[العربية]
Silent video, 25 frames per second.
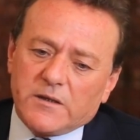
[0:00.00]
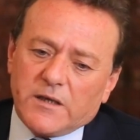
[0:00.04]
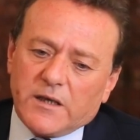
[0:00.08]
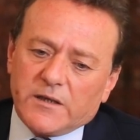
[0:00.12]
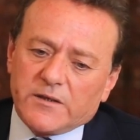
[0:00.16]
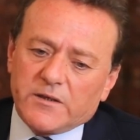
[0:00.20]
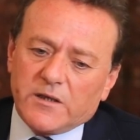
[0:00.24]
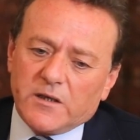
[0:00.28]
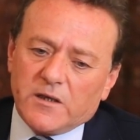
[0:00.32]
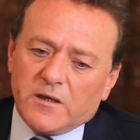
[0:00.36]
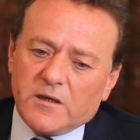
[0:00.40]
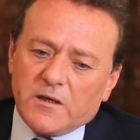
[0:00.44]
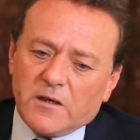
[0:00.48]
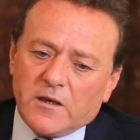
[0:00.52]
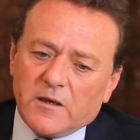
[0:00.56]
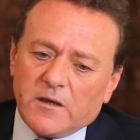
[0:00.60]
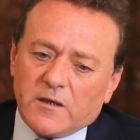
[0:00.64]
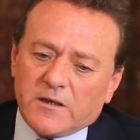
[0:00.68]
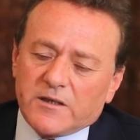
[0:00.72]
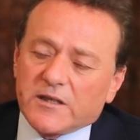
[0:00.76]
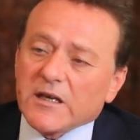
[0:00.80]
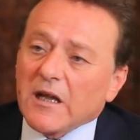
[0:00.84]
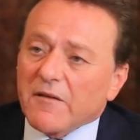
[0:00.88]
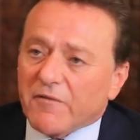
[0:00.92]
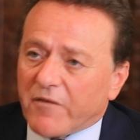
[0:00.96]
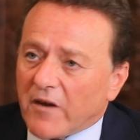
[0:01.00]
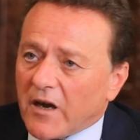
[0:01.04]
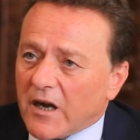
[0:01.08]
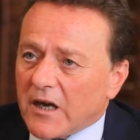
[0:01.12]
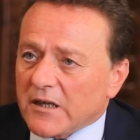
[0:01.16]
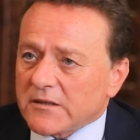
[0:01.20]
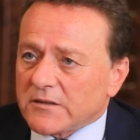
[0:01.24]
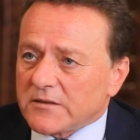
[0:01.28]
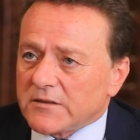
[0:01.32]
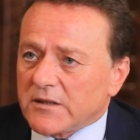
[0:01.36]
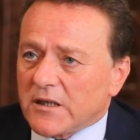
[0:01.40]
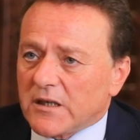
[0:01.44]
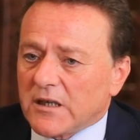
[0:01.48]
يعني
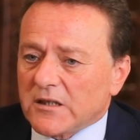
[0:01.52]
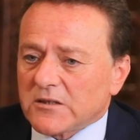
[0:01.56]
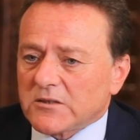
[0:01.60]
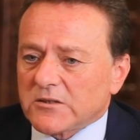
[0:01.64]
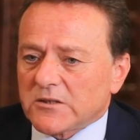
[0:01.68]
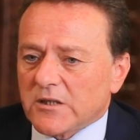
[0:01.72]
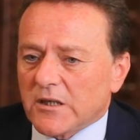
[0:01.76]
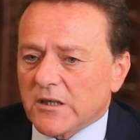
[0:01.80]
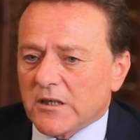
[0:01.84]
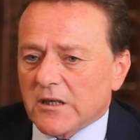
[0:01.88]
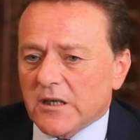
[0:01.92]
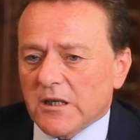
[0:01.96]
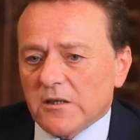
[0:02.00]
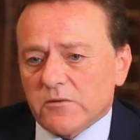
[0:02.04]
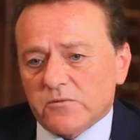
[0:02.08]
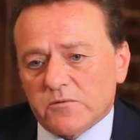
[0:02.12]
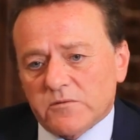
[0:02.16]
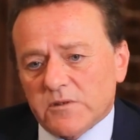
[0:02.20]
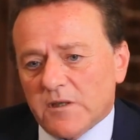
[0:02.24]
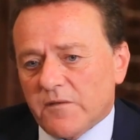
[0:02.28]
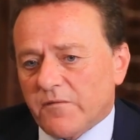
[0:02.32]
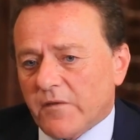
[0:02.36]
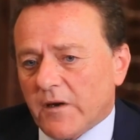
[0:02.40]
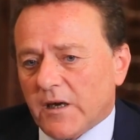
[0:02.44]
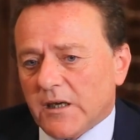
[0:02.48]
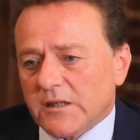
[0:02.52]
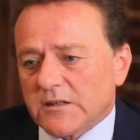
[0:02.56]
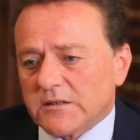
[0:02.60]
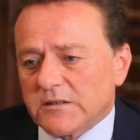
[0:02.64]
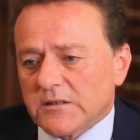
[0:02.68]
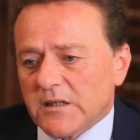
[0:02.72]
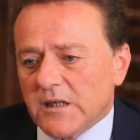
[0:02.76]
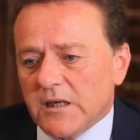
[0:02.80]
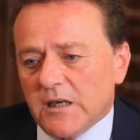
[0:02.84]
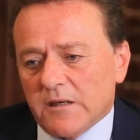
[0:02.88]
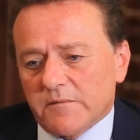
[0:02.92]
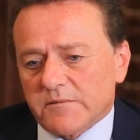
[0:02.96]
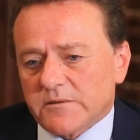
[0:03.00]
النفقات ديال هذه الشركات والنفقات
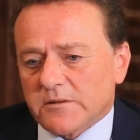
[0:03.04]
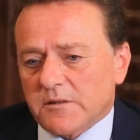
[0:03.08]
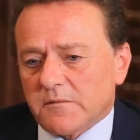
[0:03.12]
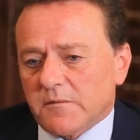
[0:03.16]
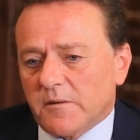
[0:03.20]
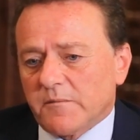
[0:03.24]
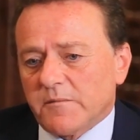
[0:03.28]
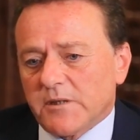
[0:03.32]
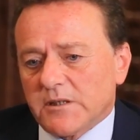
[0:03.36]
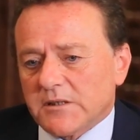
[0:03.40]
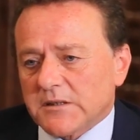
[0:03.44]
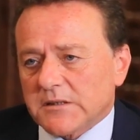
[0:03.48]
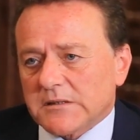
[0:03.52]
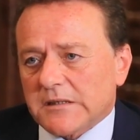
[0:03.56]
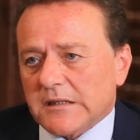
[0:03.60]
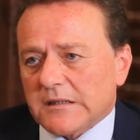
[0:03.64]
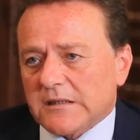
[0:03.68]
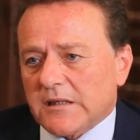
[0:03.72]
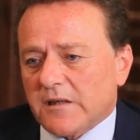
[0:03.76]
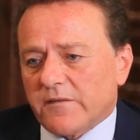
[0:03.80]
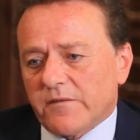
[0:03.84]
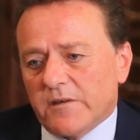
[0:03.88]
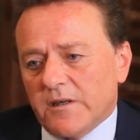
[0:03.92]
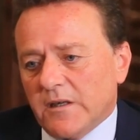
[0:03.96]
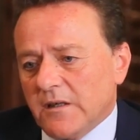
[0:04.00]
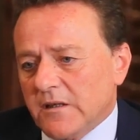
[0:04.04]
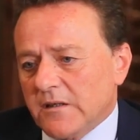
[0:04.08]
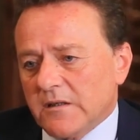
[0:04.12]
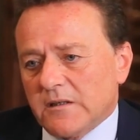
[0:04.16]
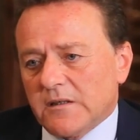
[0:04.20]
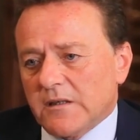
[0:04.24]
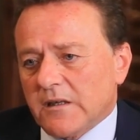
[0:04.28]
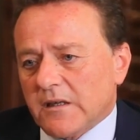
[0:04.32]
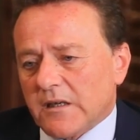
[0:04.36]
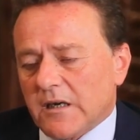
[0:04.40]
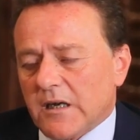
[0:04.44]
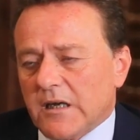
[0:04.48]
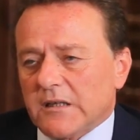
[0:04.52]
ديالها بالطبع ملي تترتفع
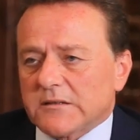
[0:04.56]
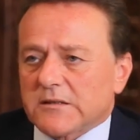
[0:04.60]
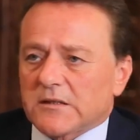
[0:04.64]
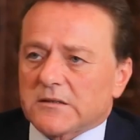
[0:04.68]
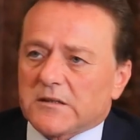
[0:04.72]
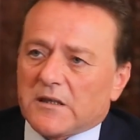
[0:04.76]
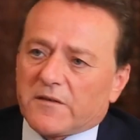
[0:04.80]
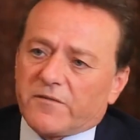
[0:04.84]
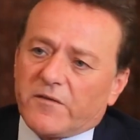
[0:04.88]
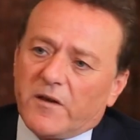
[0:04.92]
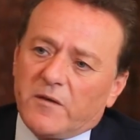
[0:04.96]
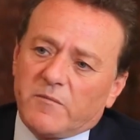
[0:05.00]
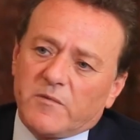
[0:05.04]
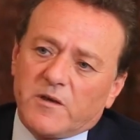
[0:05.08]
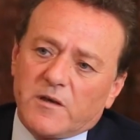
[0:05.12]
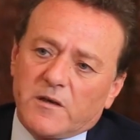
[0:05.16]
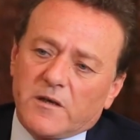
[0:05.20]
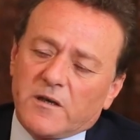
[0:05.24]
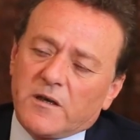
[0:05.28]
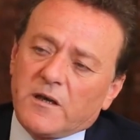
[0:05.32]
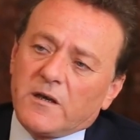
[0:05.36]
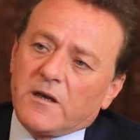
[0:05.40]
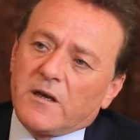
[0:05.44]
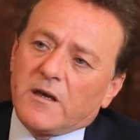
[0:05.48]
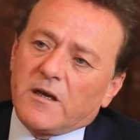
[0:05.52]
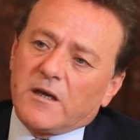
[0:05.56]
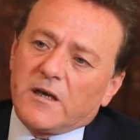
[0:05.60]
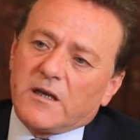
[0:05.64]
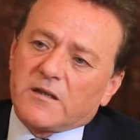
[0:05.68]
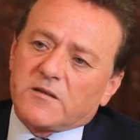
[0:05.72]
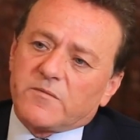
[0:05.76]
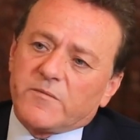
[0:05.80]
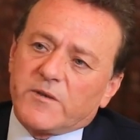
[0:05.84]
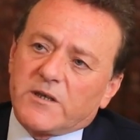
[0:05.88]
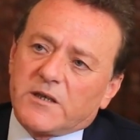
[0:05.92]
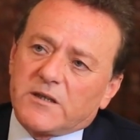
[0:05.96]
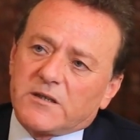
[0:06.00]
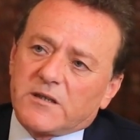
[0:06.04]
راه تترفع من
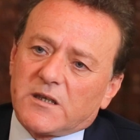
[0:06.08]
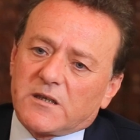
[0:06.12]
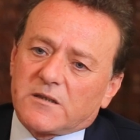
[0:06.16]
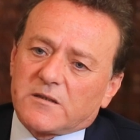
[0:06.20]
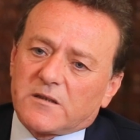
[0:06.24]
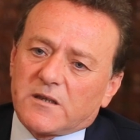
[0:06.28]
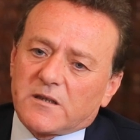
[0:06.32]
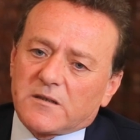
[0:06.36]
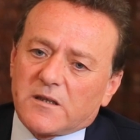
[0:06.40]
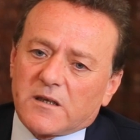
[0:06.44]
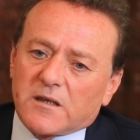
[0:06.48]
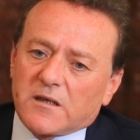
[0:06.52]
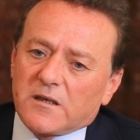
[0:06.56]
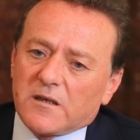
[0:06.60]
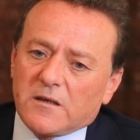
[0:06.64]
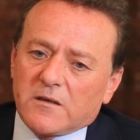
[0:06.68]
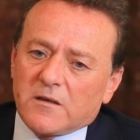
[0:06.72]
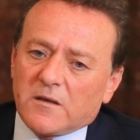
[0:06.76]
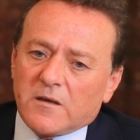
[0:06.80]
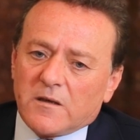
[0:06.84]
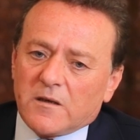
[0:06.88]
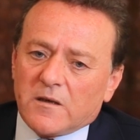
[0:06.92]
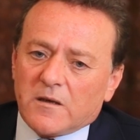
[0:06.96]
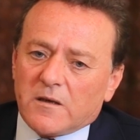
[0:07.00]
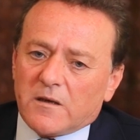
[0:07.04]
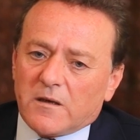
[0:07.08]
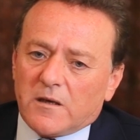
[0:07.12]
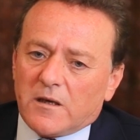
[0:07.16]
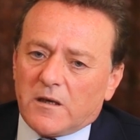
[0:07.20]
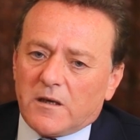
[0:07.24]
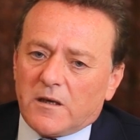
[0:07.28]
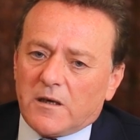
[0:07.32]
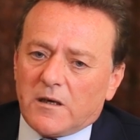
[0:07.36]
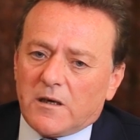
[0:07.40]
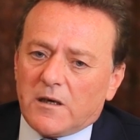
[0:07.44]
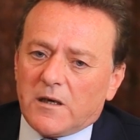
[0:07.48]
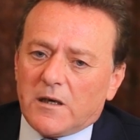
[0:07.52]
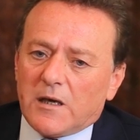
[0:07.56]
الاثمنه ديال التذاكر
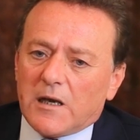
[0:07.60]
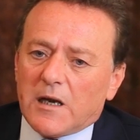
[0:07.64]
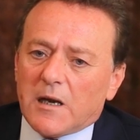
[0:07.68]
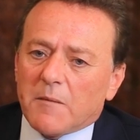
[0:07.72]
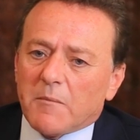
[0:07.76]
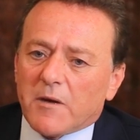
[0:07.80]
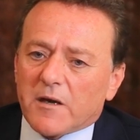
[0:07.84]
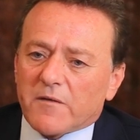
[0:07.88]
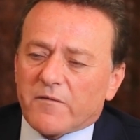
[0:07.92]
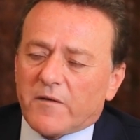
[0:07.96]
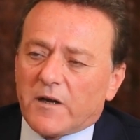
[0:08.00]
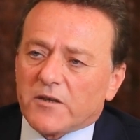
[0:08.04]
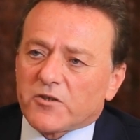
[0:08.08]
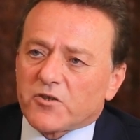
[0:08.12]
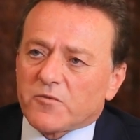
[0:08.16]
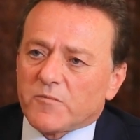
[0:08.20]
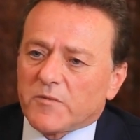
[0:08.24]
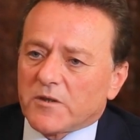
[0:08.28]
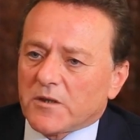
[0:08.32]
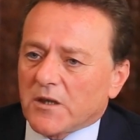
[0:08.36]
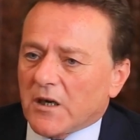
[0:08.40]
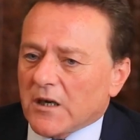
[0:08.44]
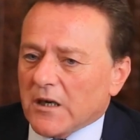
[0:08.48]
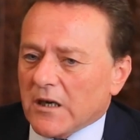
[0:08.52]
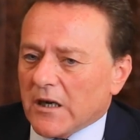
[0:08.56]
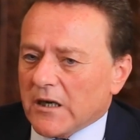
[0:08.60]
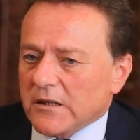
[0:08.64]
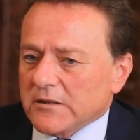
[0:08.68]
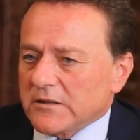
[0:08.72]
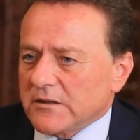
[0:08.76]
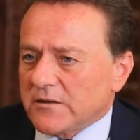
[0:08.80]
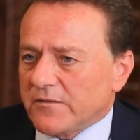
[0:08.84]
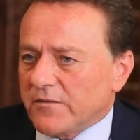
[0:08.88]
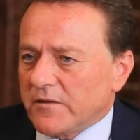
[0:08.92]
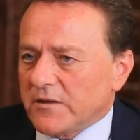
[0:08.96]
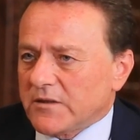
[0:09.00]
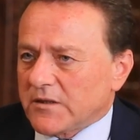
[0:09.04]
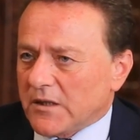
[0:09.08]
الا ما رفعتش منها راه
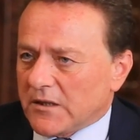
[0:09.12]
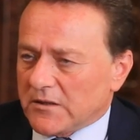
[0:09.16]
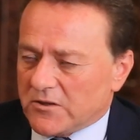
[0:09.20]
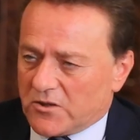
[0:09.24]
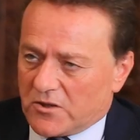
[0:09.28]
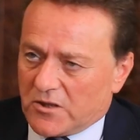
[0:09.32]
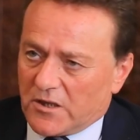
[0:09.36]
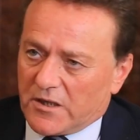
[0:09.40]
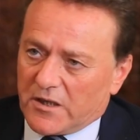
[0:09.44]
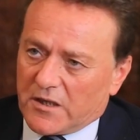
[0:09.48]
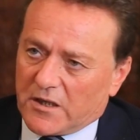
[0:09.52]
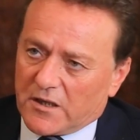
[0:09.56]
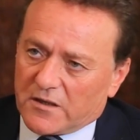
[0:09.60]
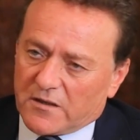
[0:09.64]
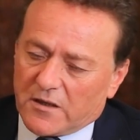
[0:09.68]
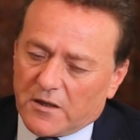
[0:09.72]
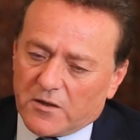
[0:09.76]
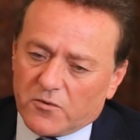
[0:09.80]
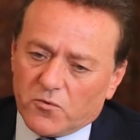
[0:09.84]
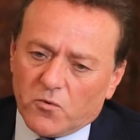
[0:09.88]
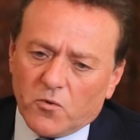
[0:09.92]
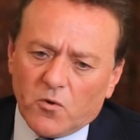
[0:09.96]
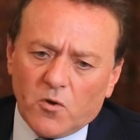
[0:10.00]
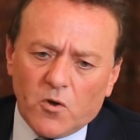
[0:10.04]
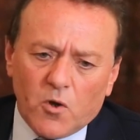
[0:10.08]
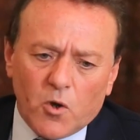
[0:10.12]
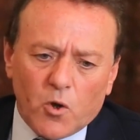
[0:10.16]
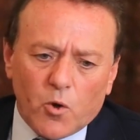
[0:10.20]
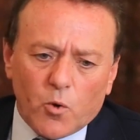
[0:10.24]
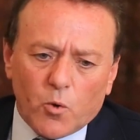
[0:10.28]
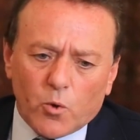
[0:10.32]
غادي تفلس هذه الشركات هادو نعم.